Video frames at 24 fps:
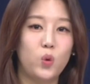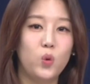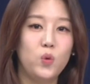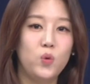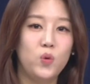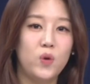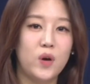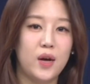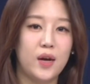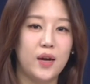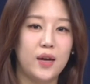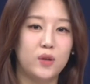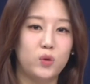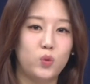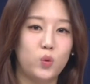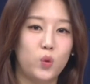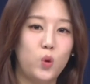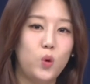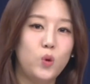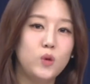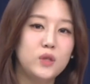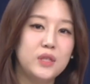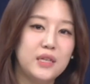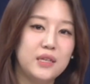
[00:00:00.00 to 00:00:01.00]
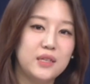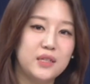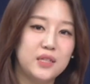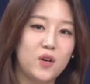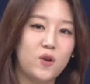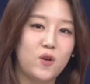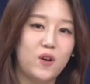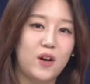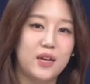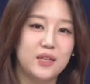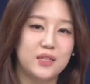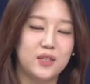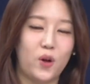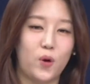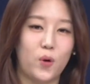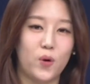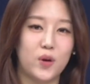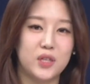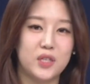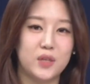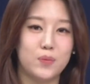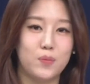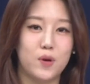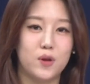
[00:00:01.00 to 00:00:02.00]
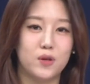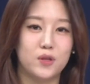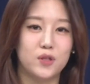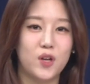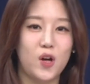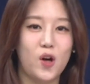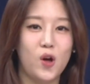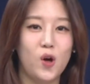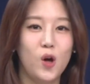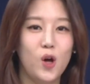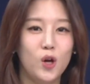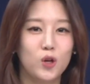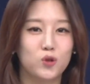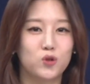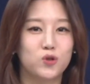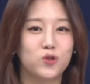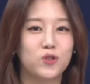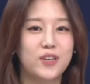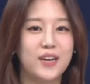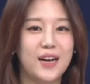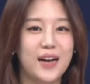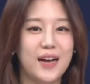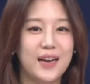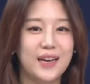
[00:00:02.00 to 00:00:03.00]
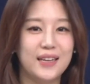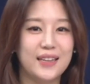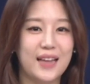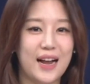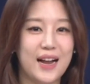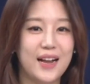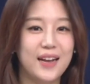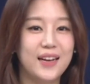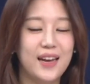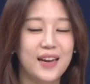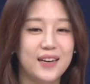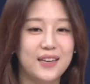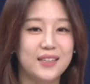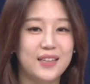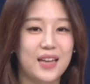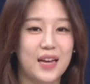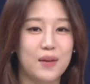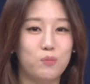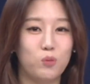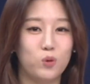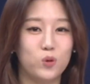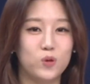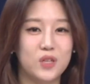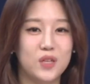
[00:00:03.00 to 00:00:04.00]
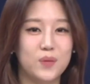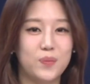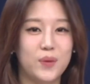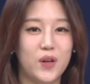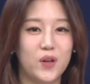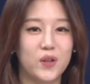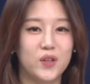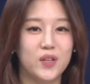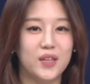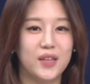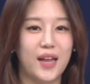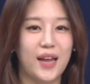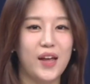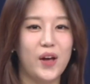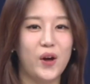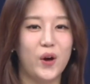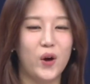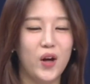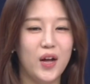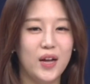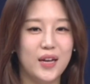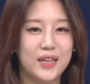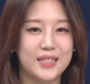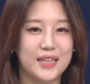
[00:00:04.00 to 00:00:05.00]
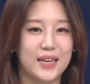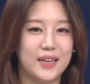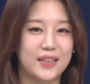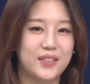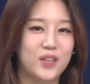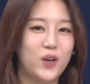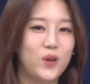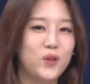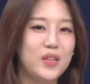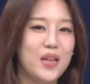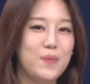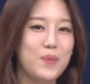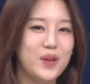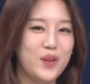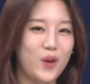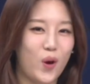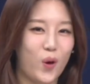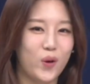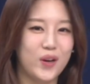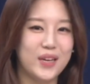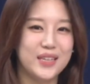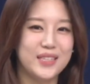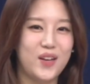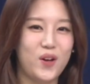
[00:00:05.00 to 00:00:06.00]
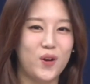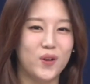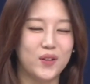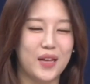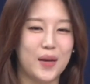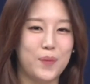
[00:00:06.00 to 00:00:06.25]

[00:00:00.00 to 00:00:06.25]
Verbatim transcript: 통과에 또 호실적까지 더해지면서 주가에 날개를 단 모습이었는데요. 자, 그렇다면 여기서